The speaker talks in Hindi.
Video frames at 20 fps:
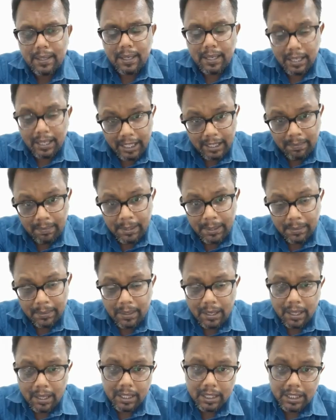लिम्यू
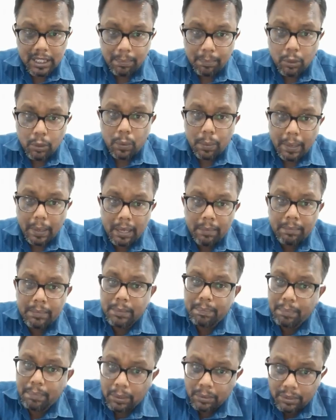जब गुफा में
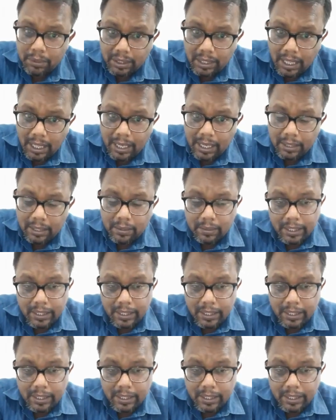पहुंचता है तो